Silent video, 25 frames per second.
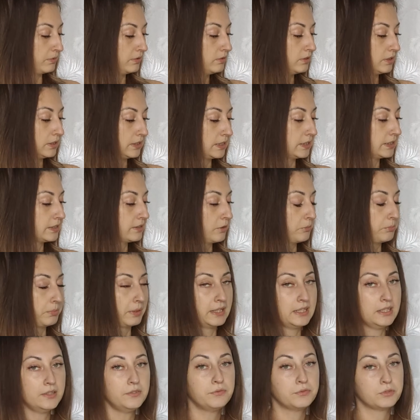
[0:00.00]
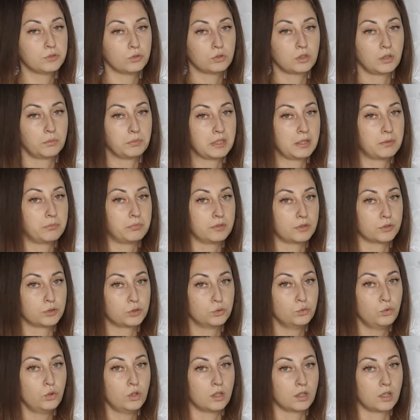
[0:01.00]
Был, естественно, полив, все там не было
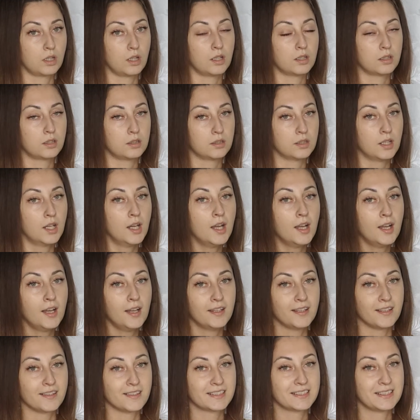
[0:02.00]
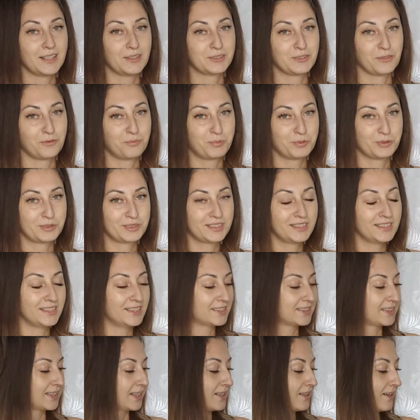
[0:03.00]
сухо, как, я не знаю, там в
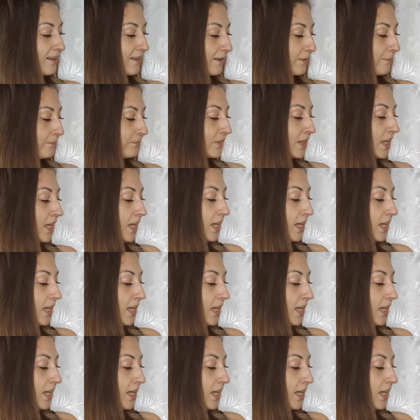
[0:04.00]
пустыне Сахара.